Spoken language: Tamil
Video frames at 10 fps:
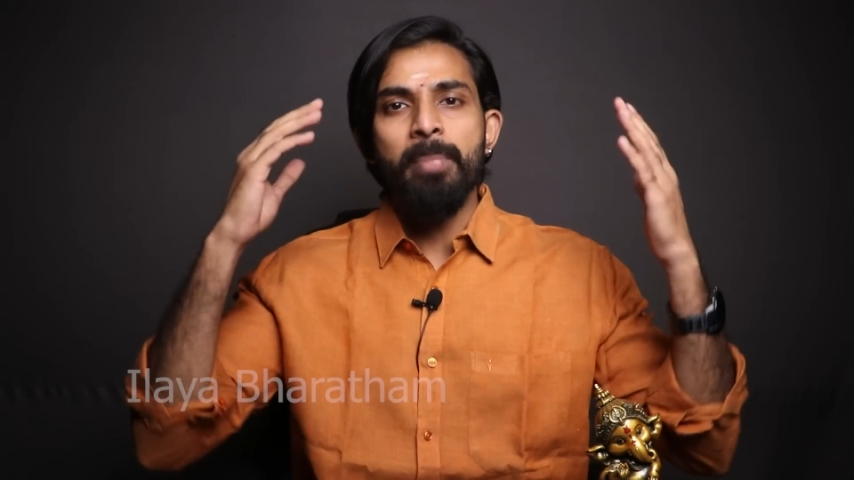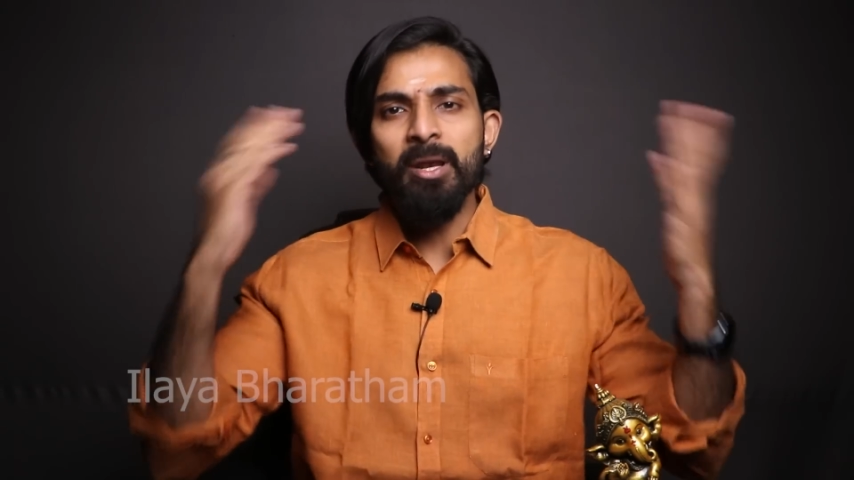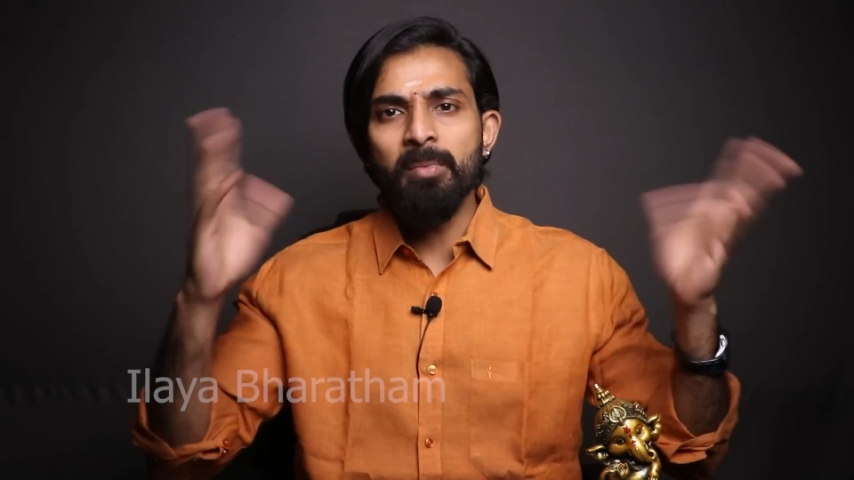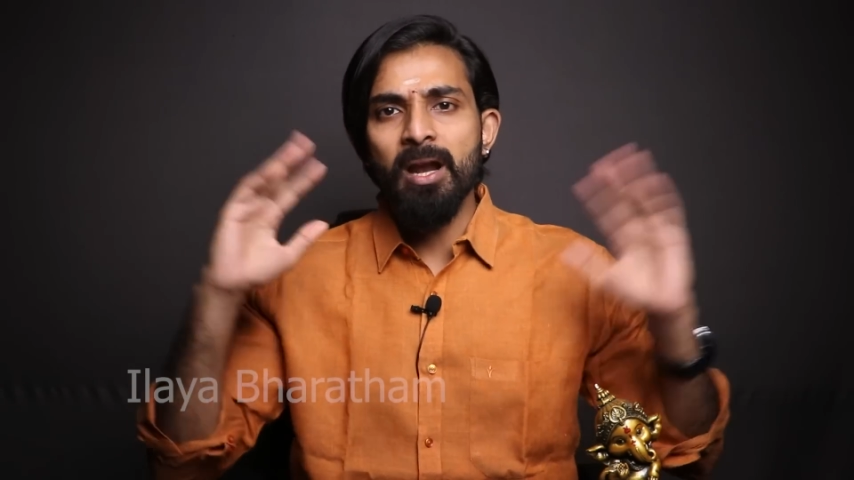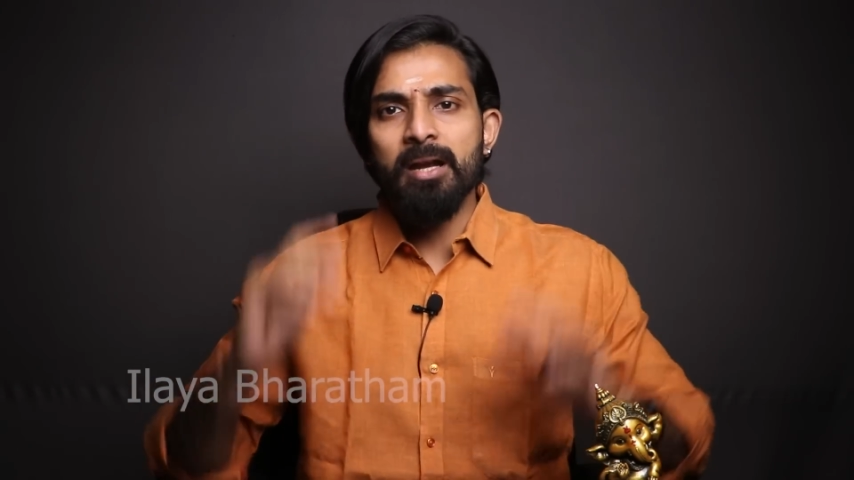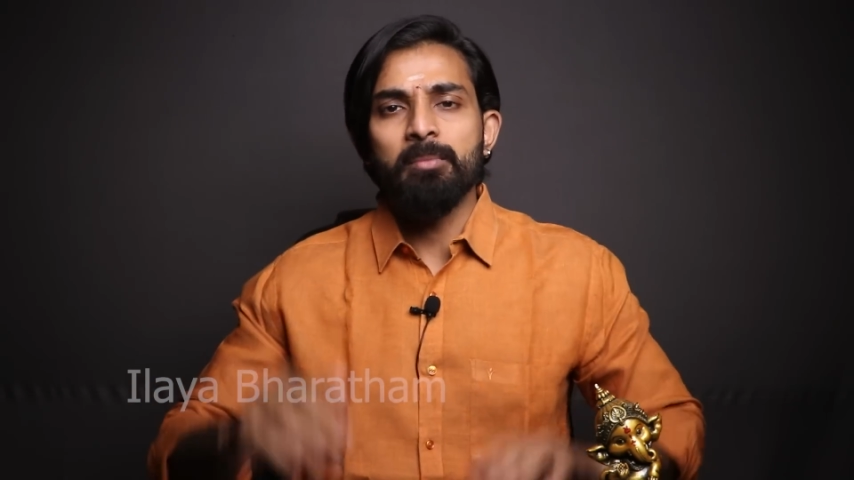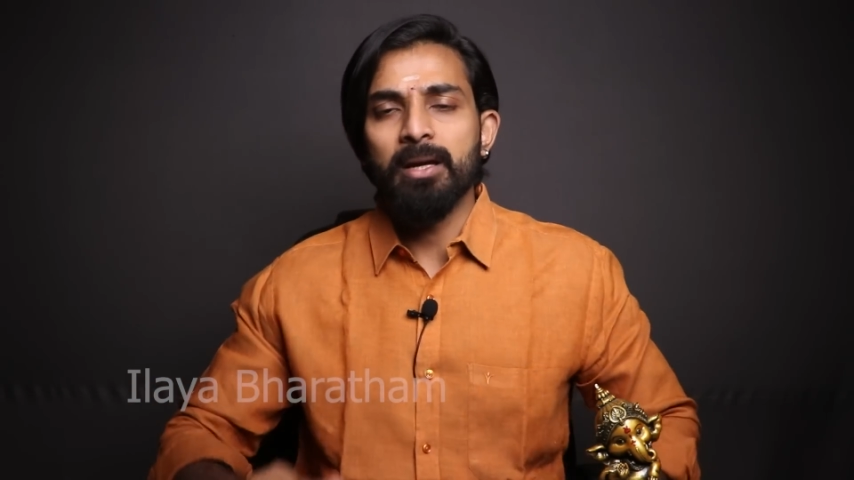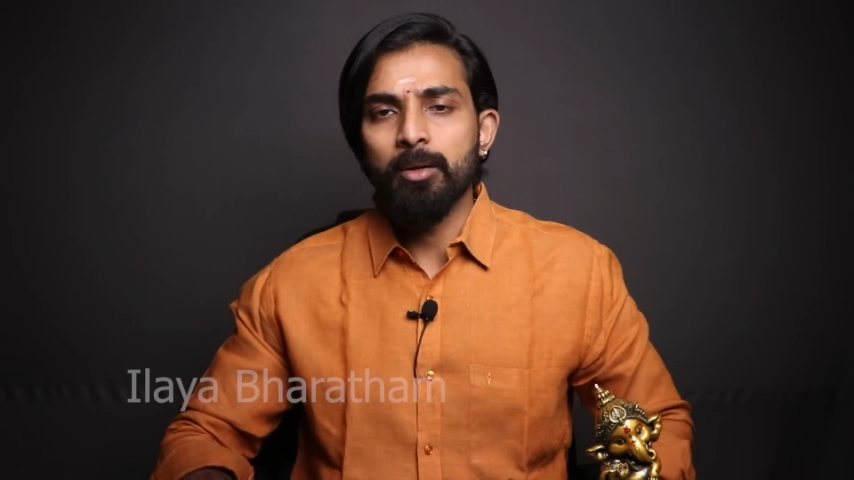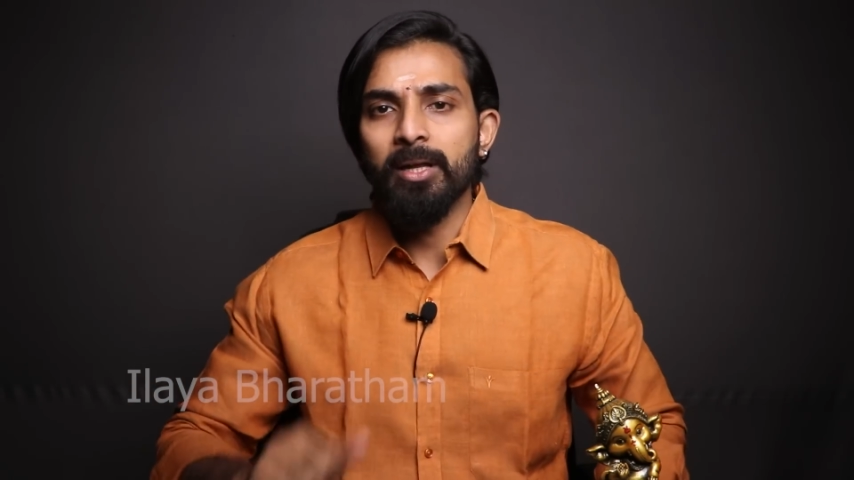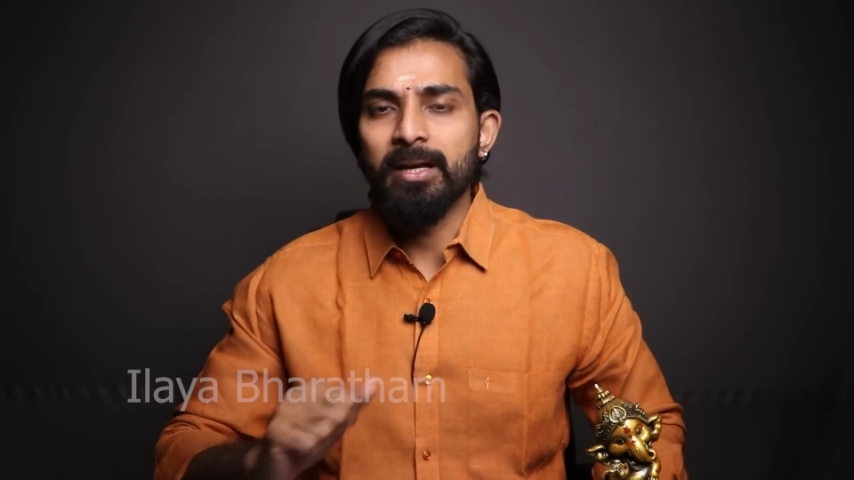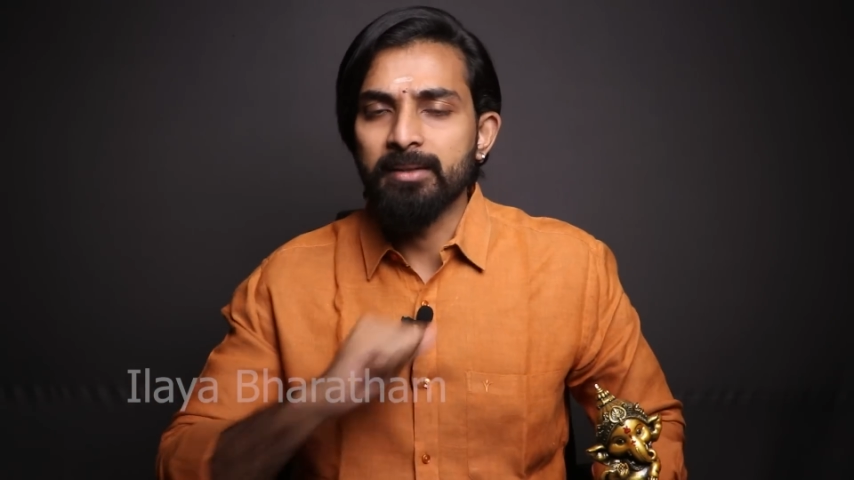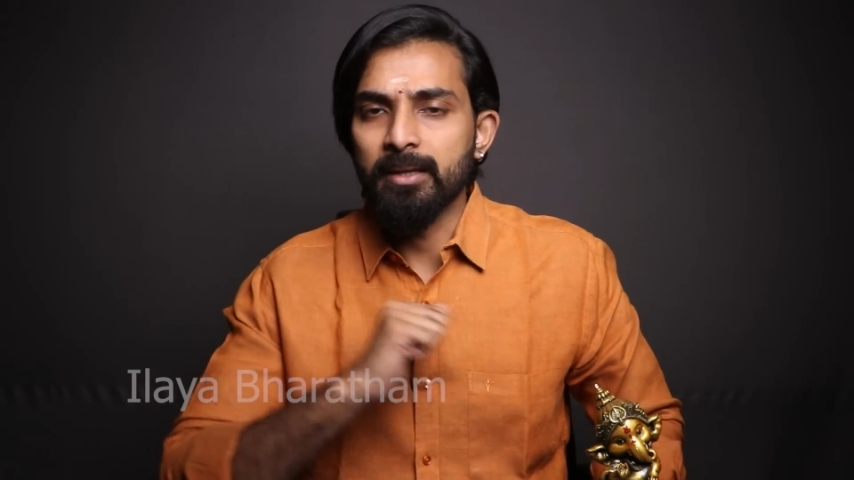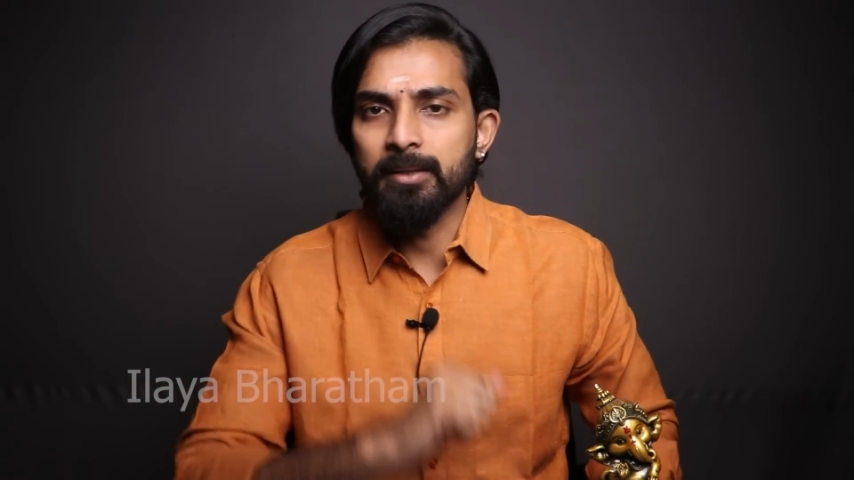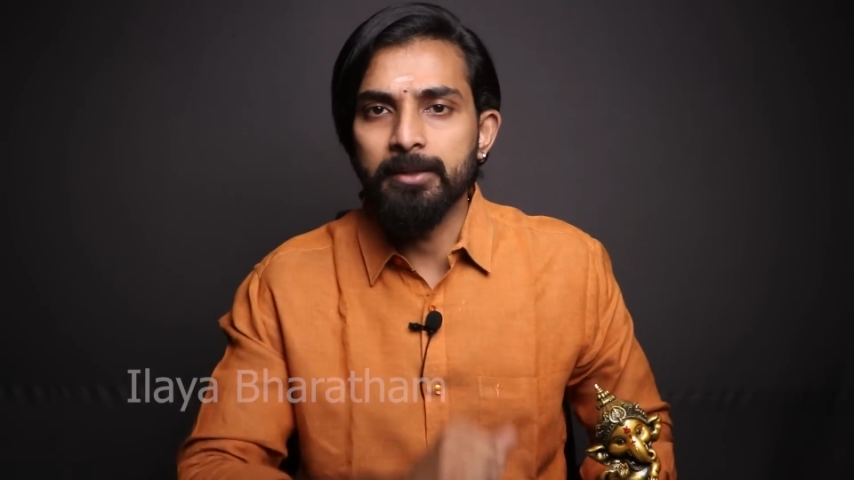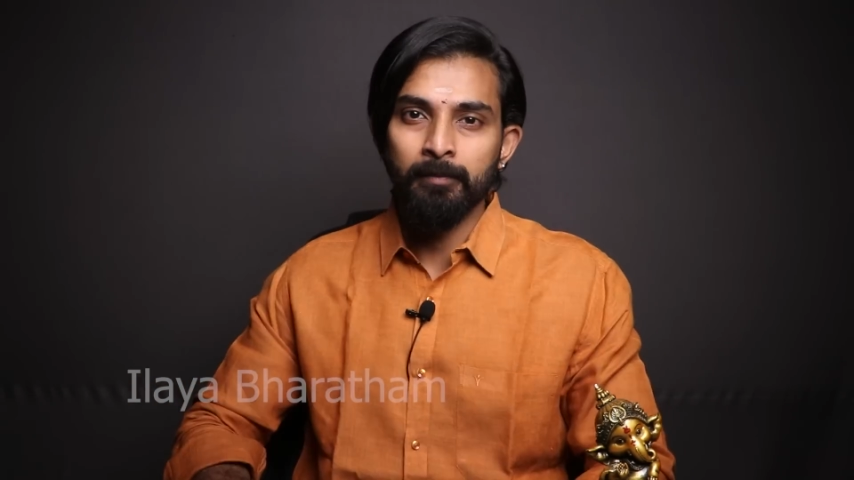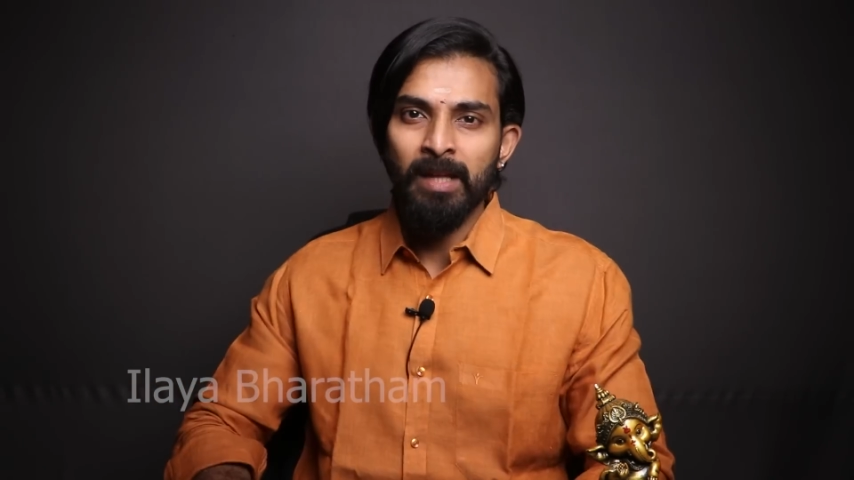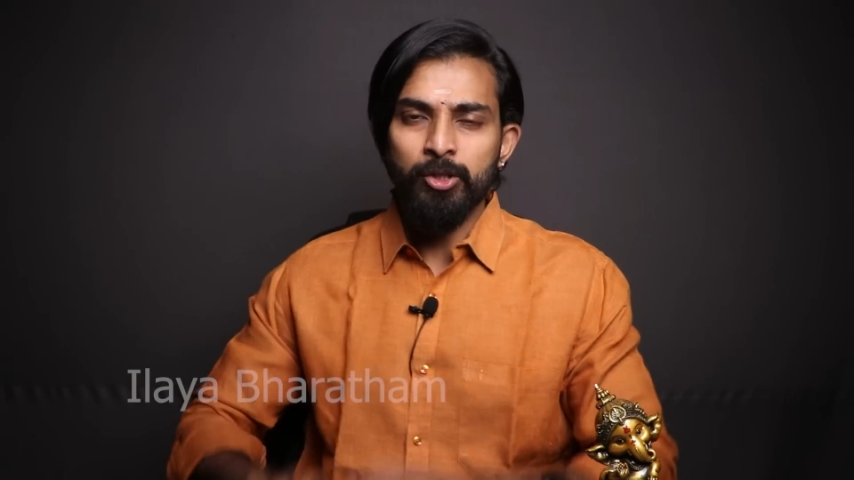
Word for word: பெரும்பாலான மக்களோட கருத்தாக இருக்குது